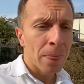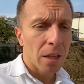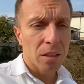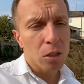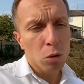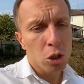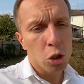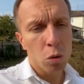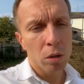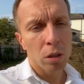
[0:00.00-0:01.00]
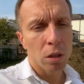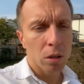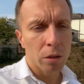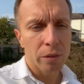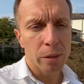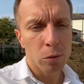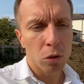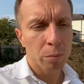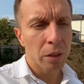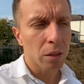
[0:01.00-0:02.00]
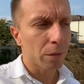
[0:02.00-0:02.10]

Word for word: До сотой школы 800 э, метров,